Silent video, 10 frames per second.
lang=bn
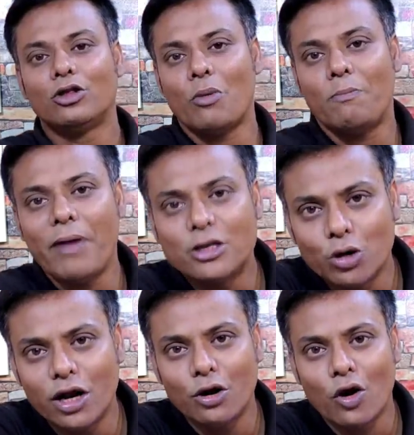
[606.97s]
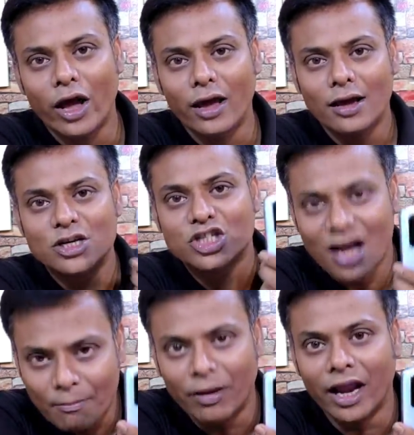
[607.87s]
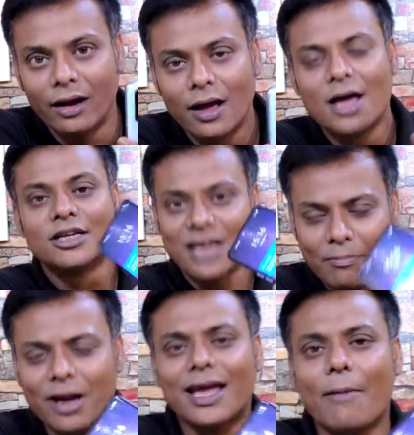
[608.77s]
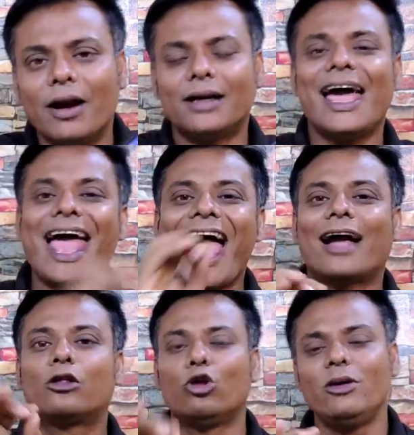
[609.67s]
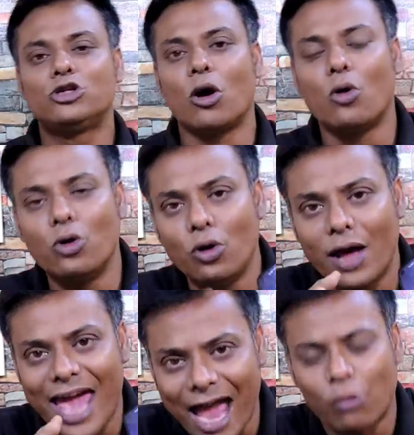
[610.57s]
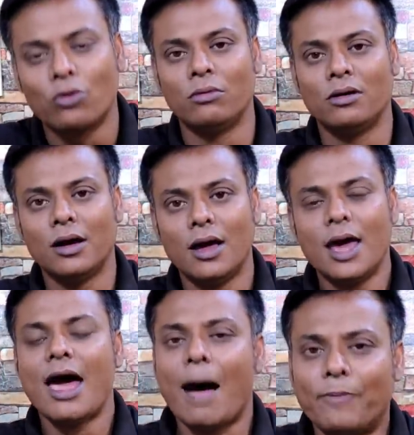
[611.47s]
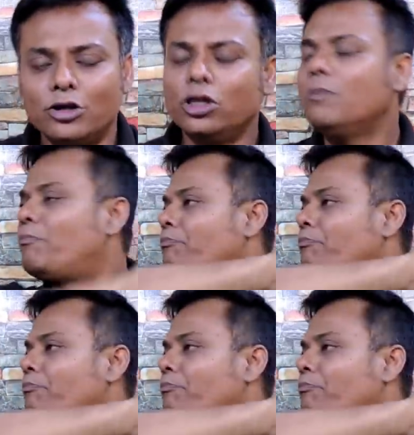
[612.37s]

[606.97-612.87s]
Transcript: তবে পেছনের নয় সামনের সামনের ক্যামেরাটা একদমই জঘন্য এখন আপনি যদি